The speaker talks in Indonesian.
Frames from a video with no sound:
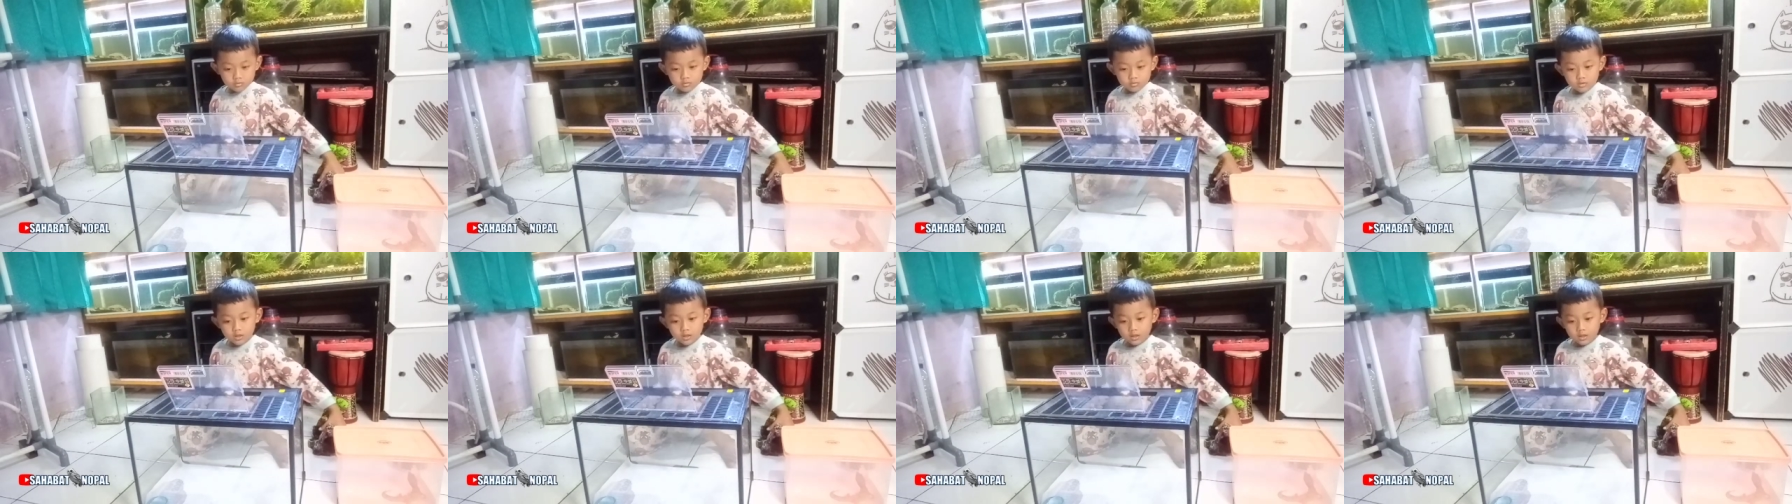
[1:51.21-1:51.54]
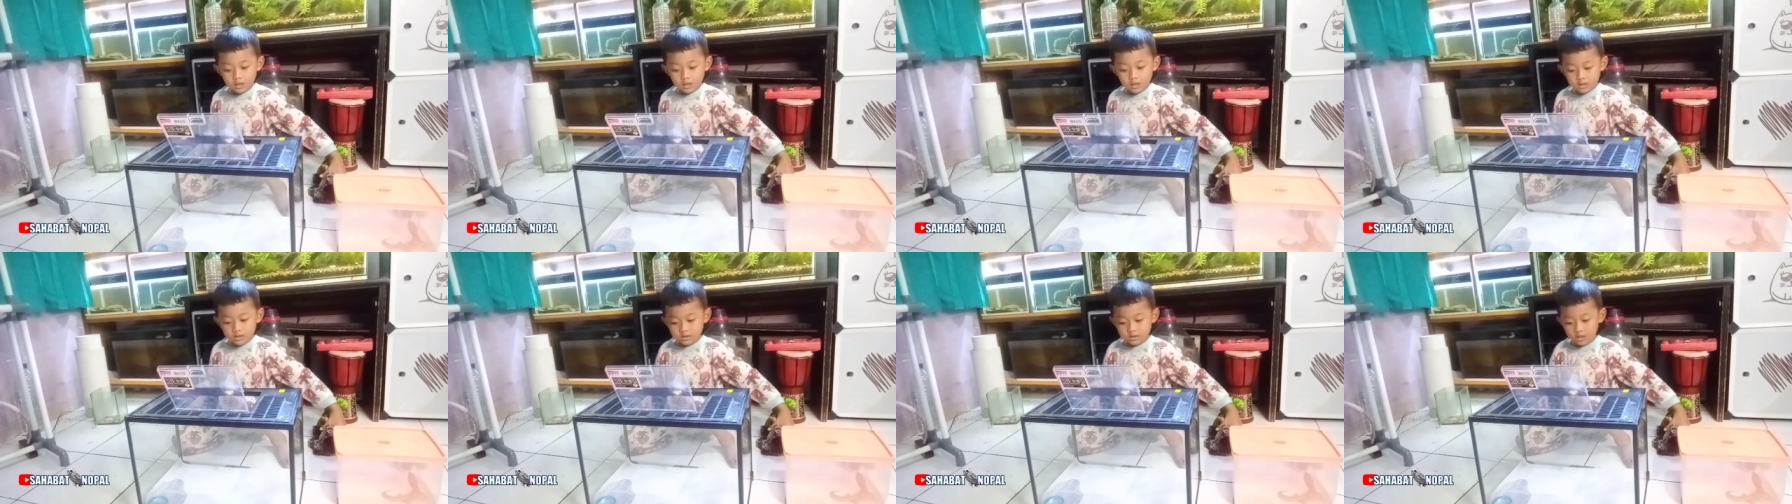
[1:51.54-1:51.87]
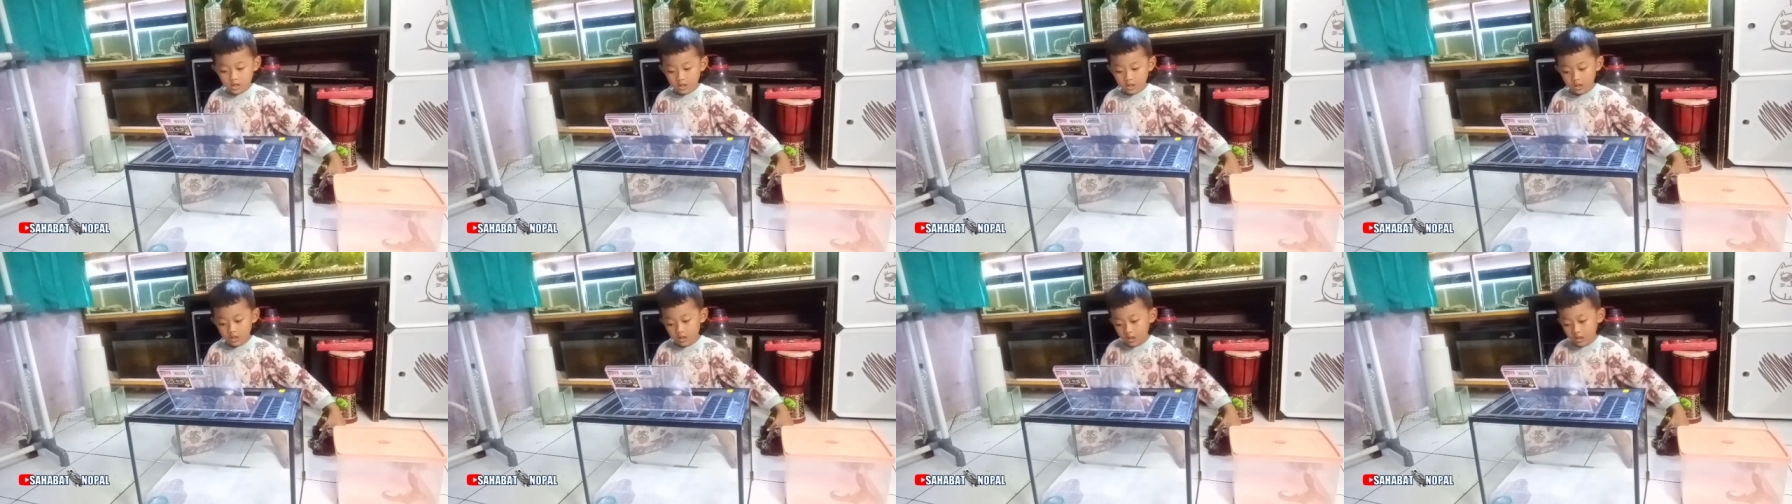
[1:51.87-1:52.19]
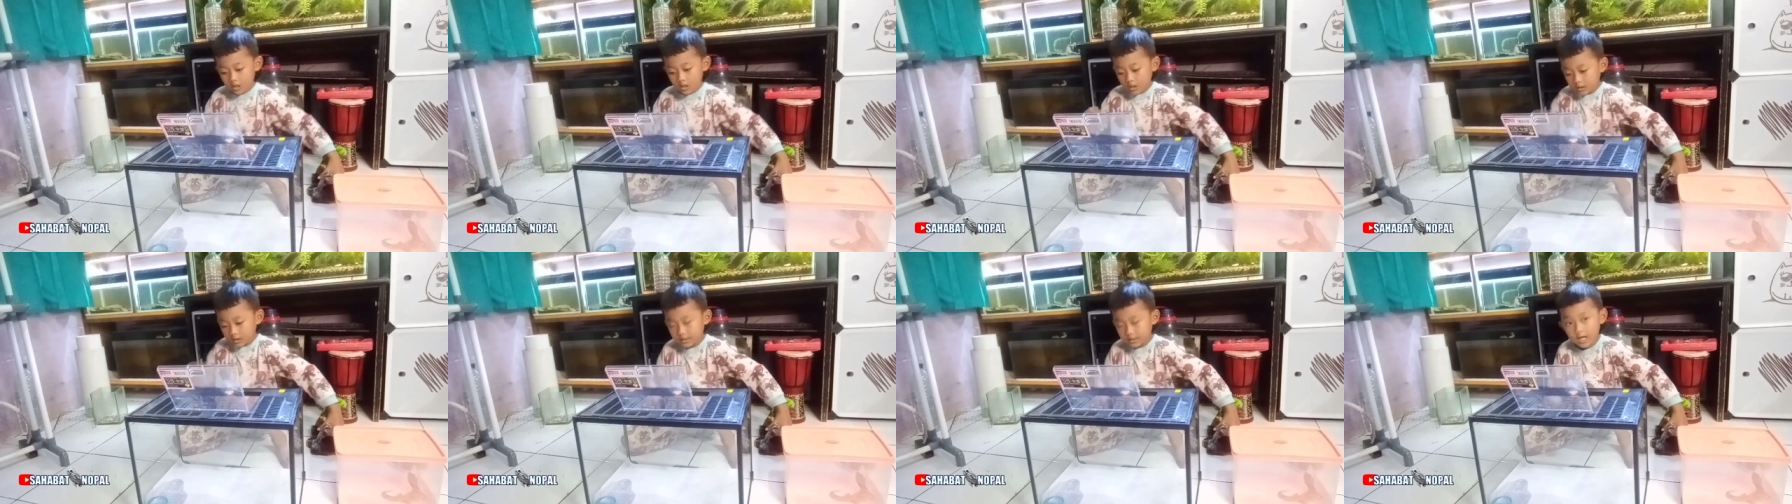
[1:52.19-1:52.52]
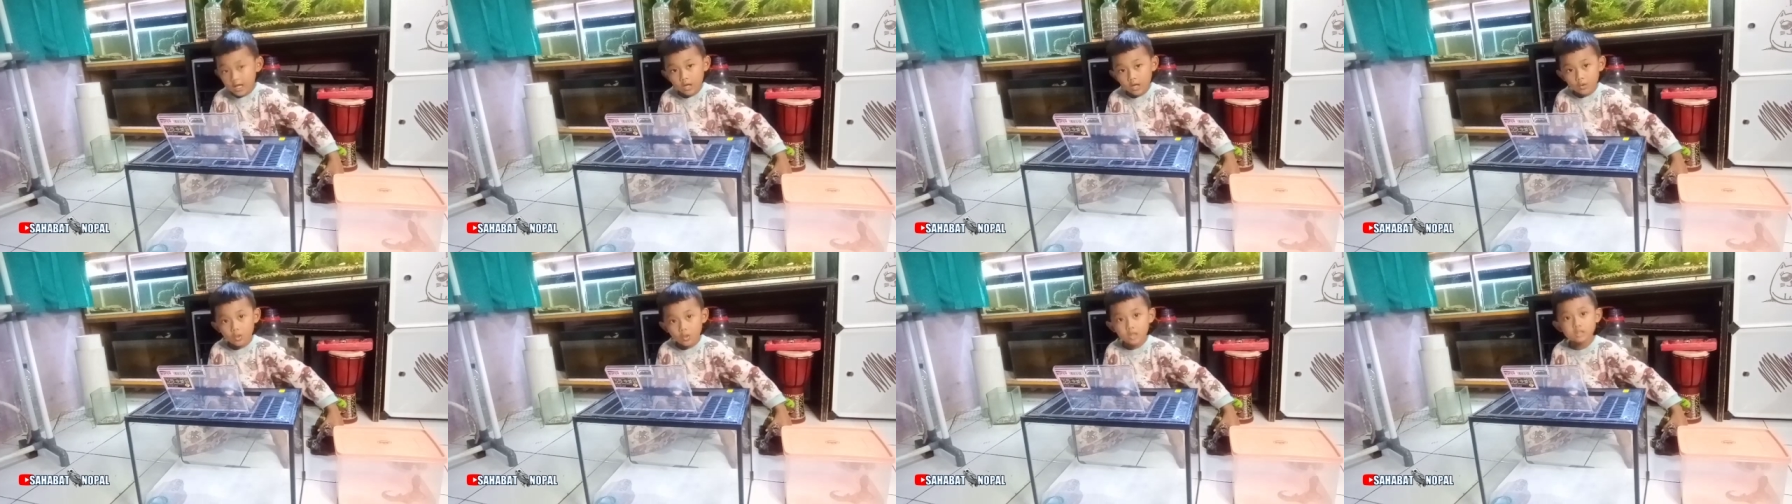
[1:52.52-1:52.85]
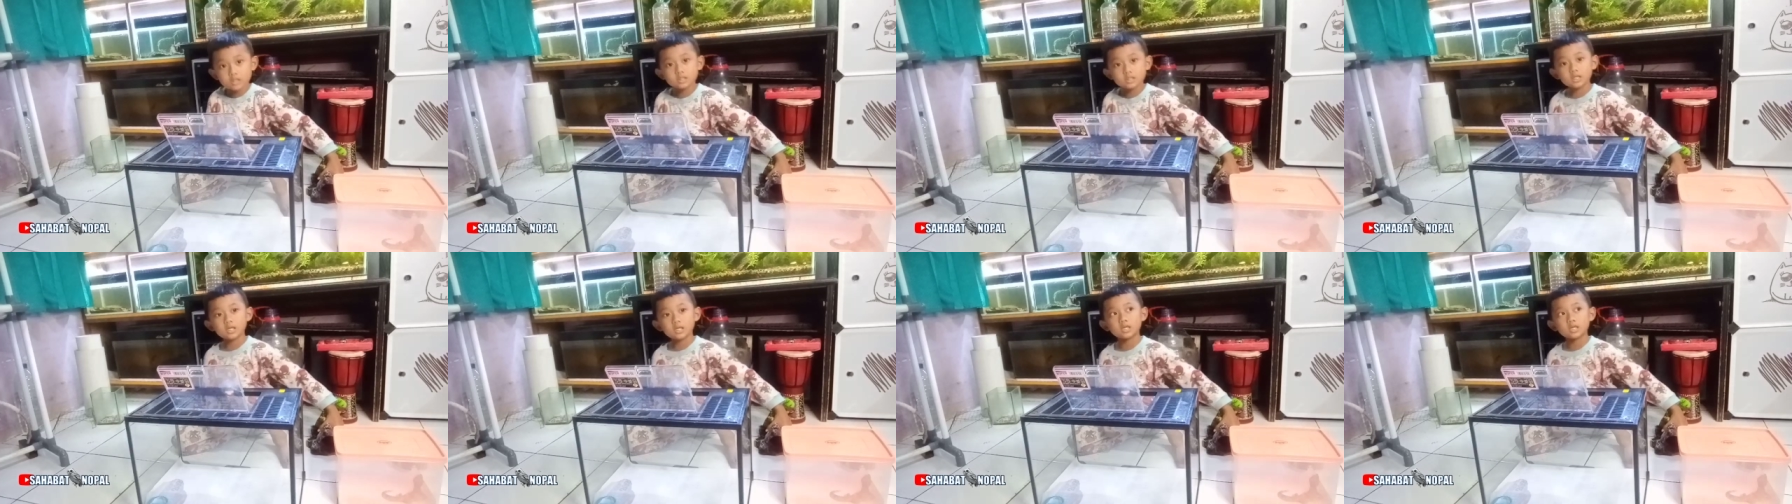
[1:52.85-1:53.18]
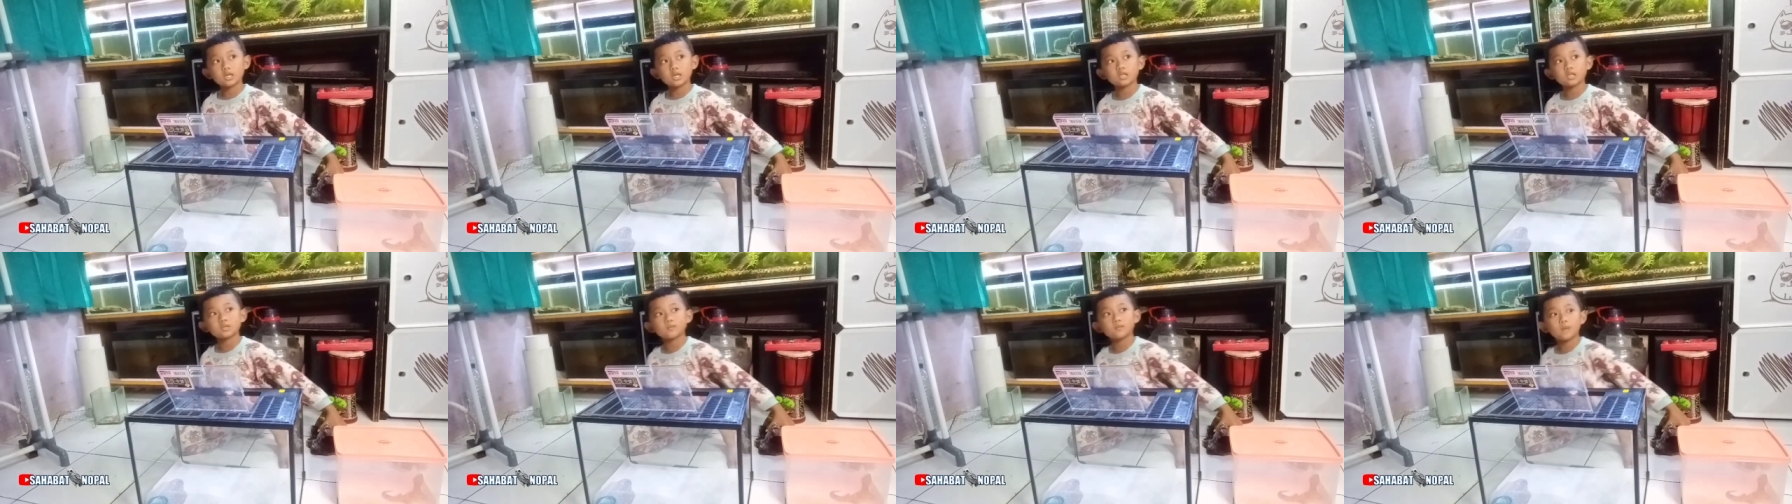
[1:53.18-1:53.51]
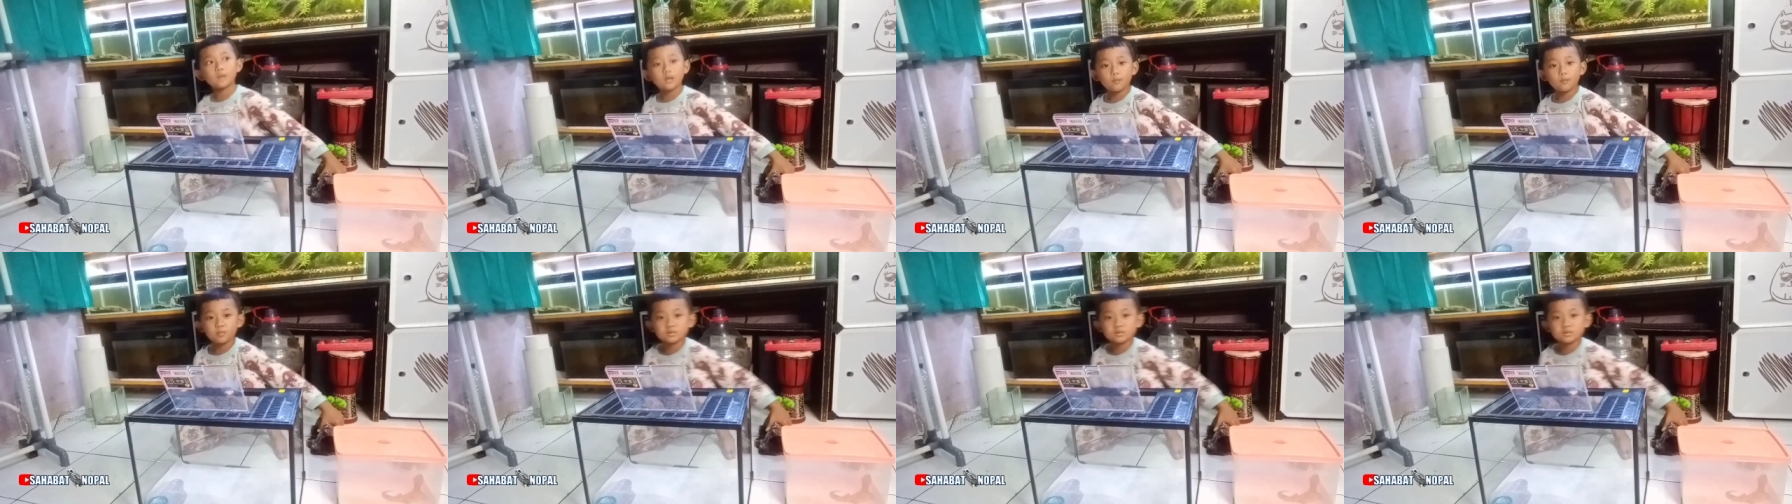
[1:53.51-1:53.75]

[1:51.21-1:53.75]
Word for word: jangan asal naruh aja nanti malah